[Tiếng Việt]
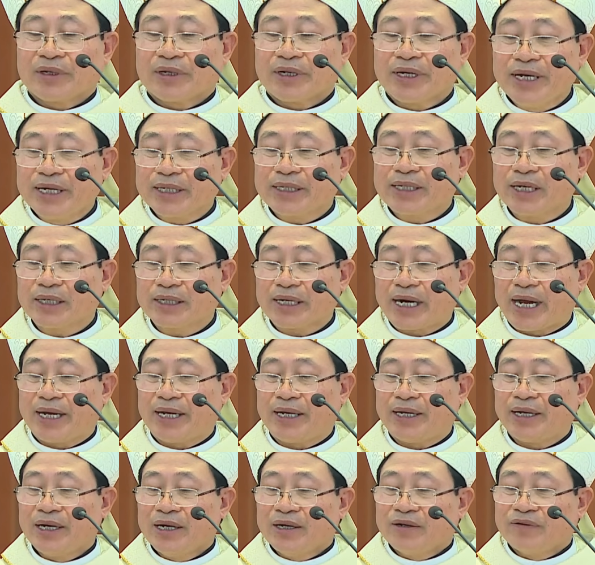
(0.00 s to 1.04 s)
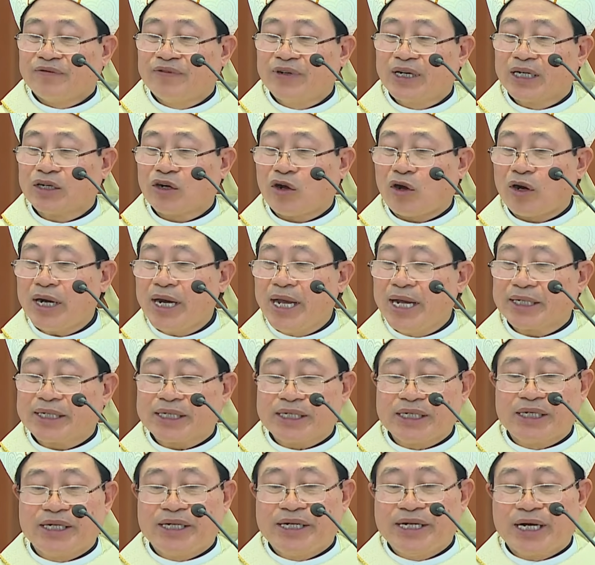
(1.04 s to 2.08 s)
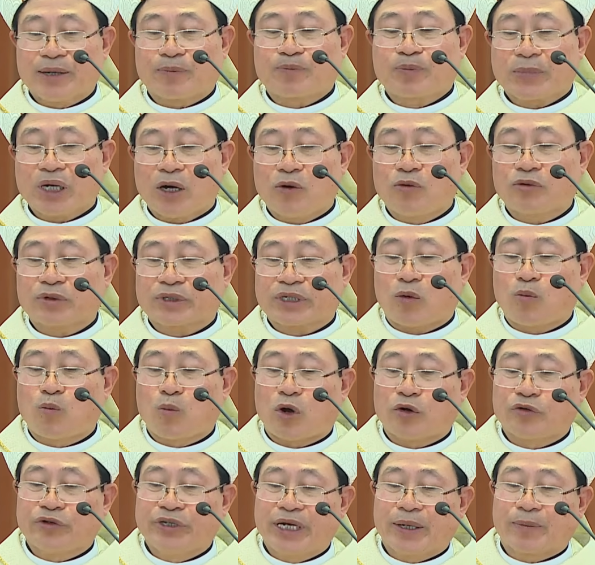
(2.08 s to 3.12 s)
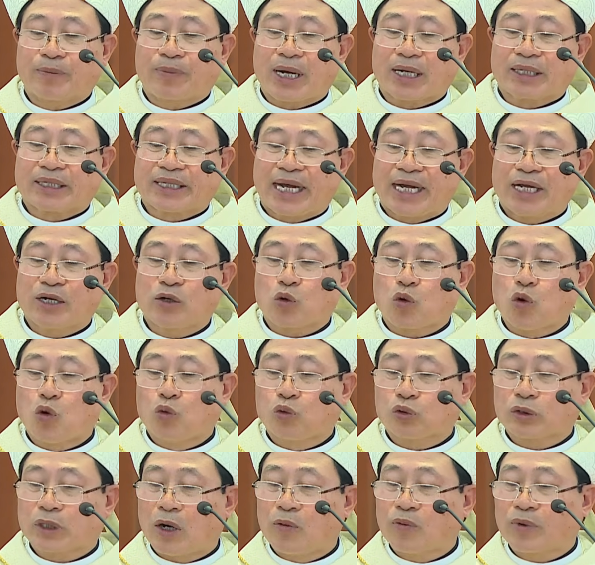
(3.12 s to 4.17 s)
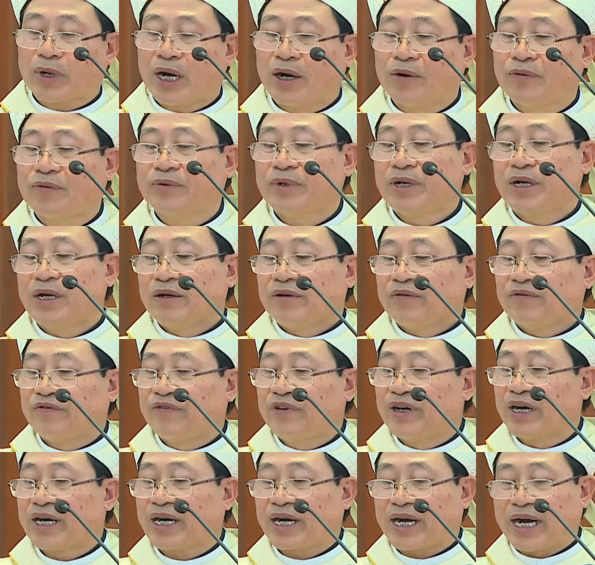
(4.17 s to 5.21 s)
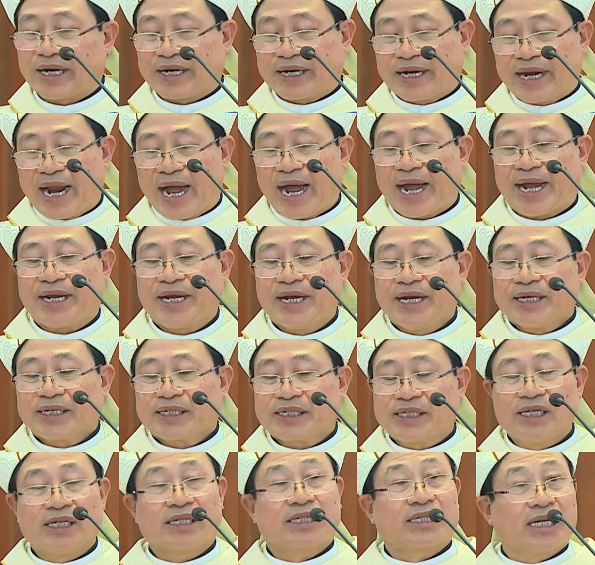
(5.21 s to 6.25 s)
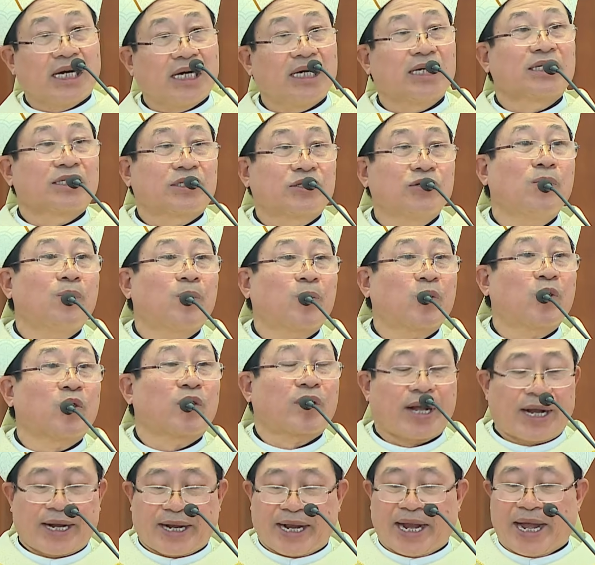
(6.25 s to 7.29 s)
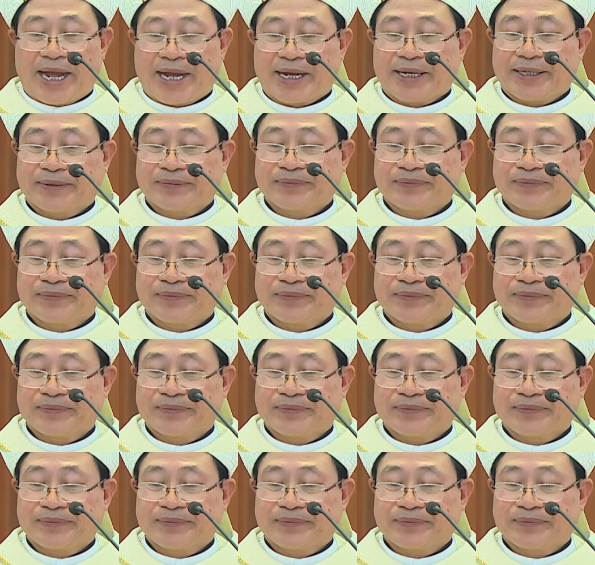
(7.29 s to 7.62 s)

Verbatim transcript: Nghi thức này vừa nói lên sự hiệp thông trong mầu nhiệm các thánh cùng thông công, vừa khẩn nài sự trợ giúp của các ngài.